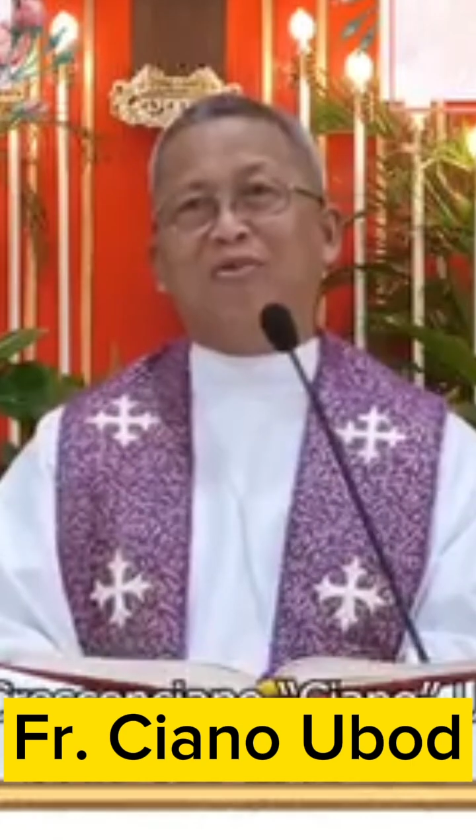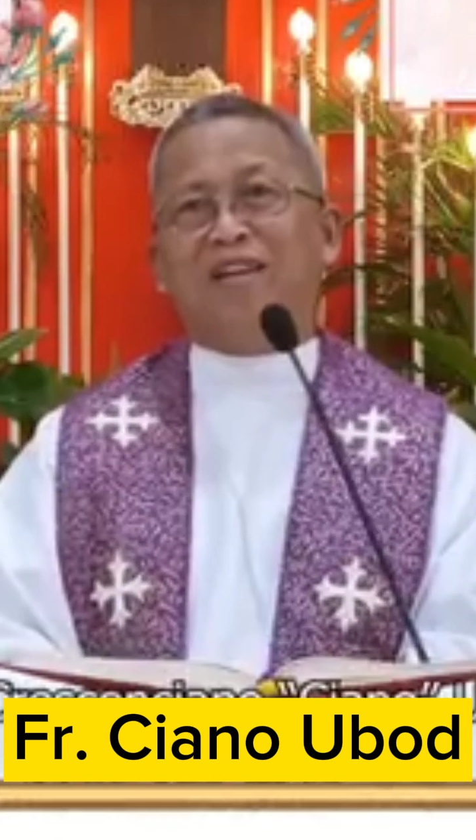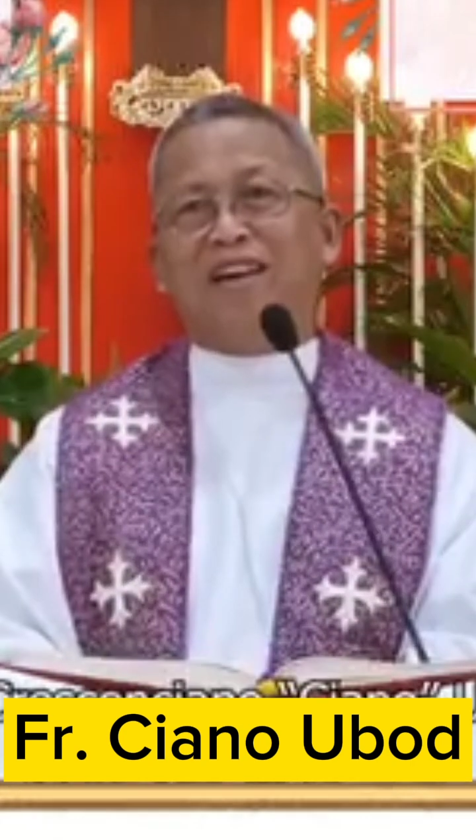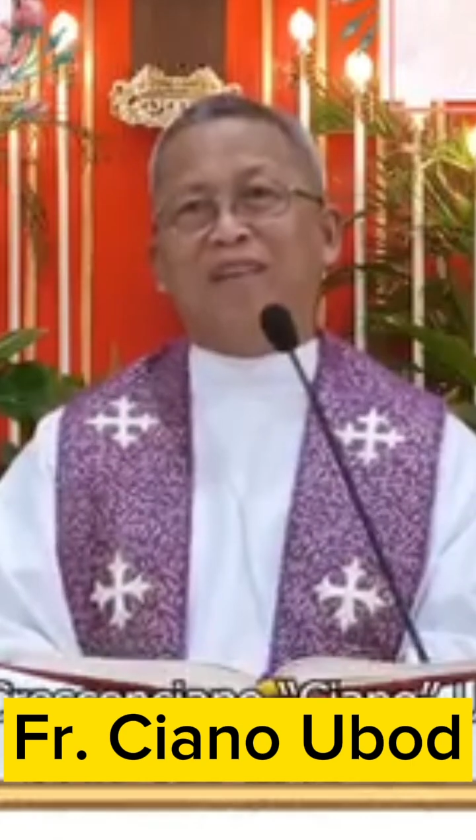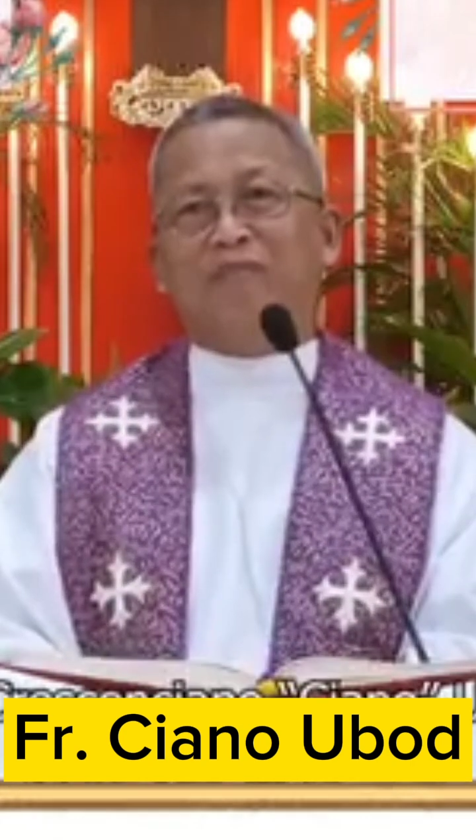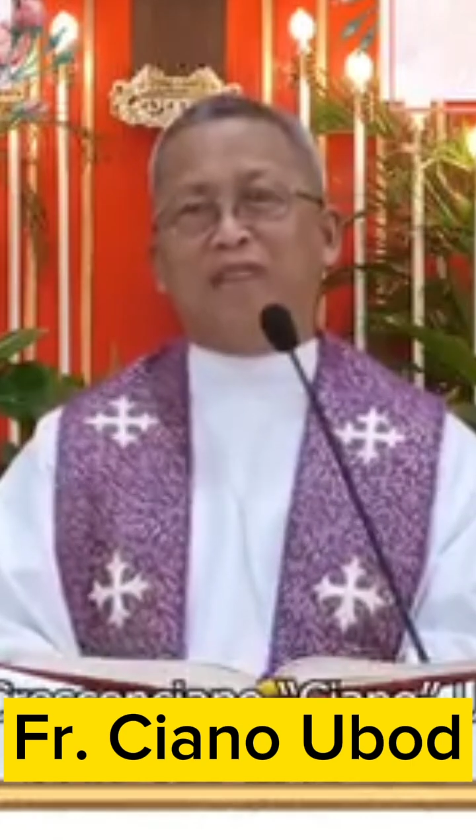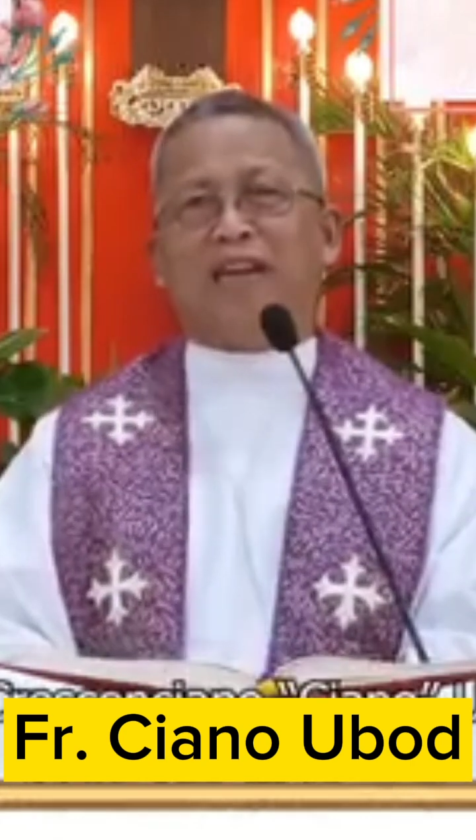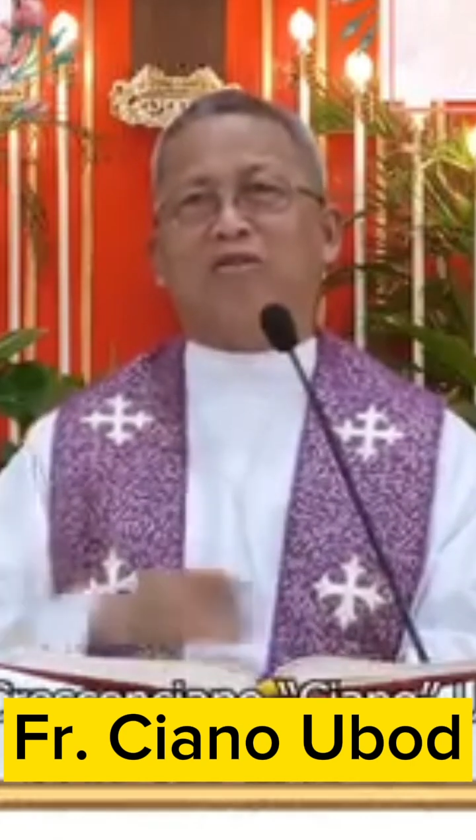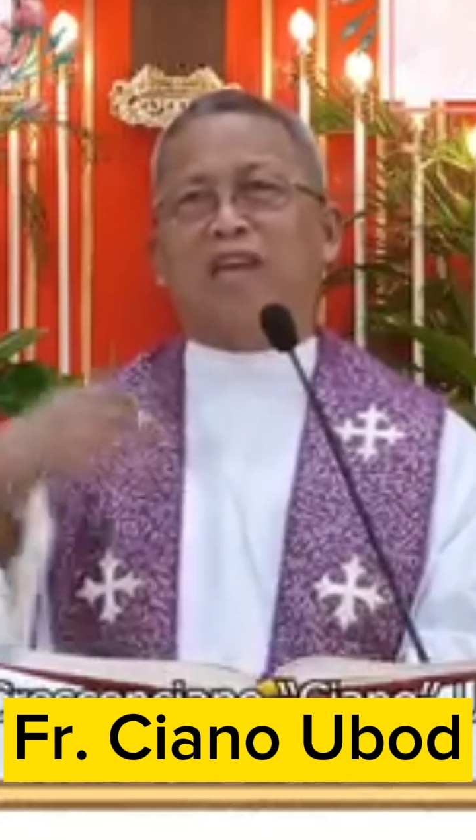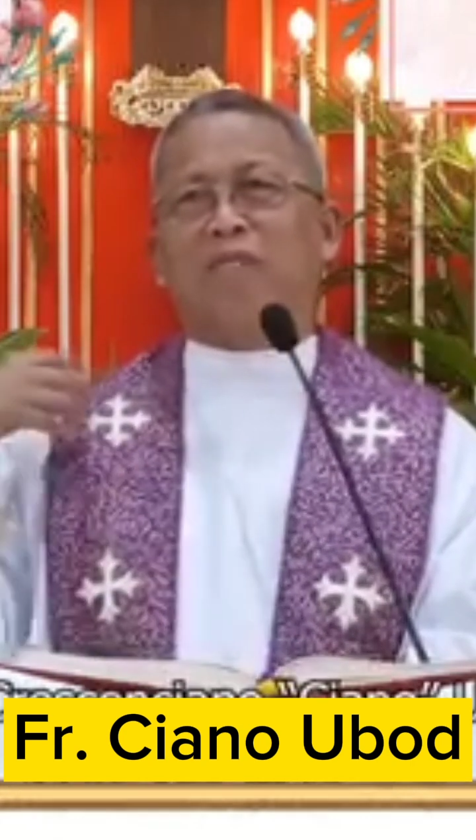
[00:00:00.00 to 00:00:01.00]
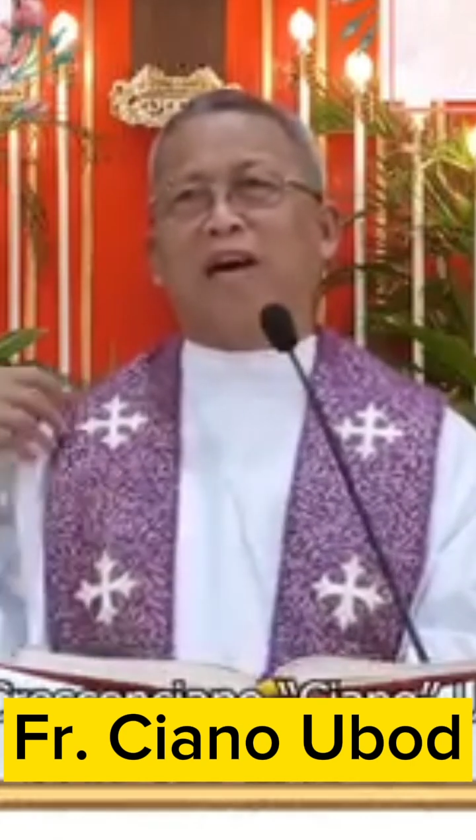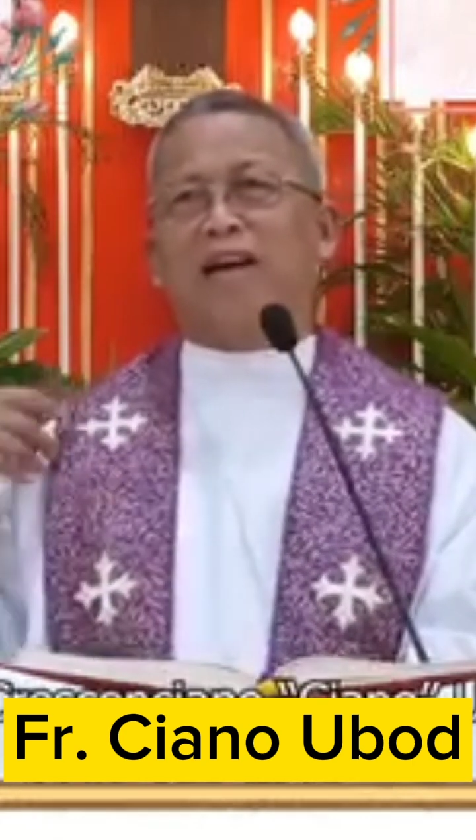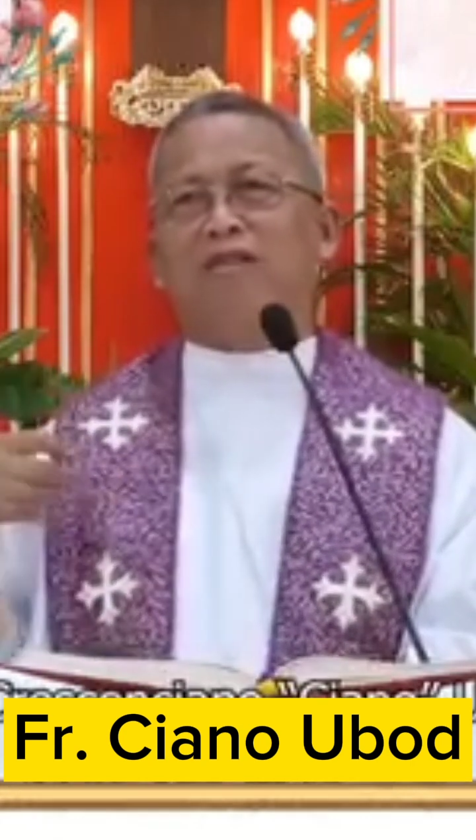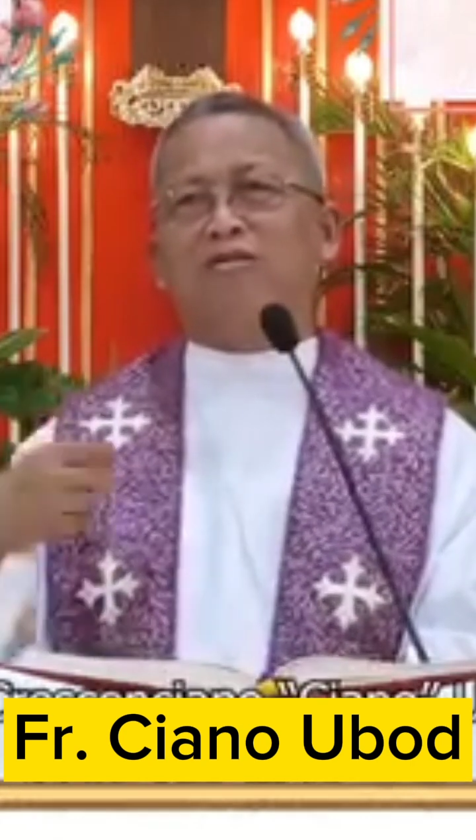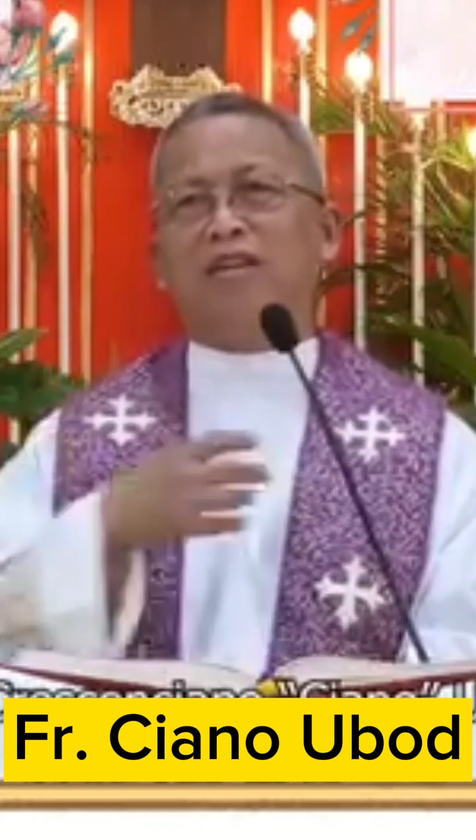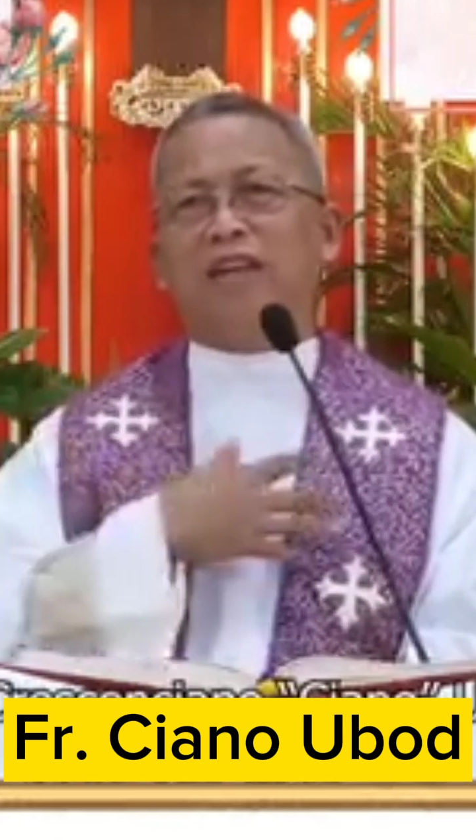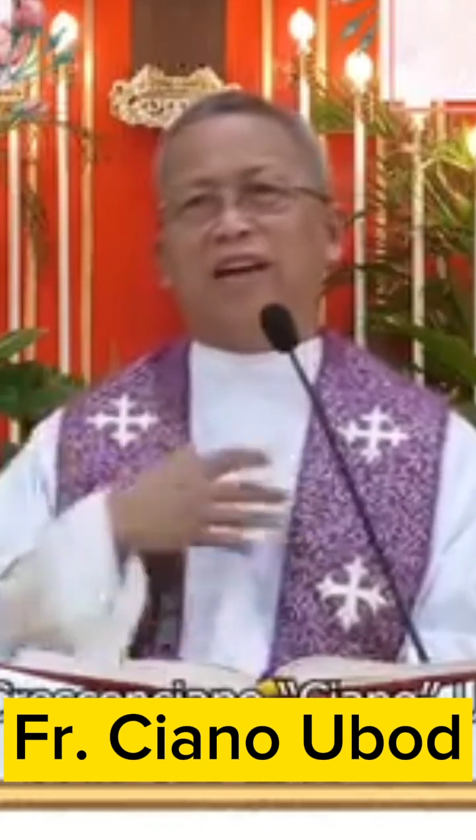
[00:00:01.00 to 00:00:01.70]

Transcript: bunyag, nindot kay mga naong ay,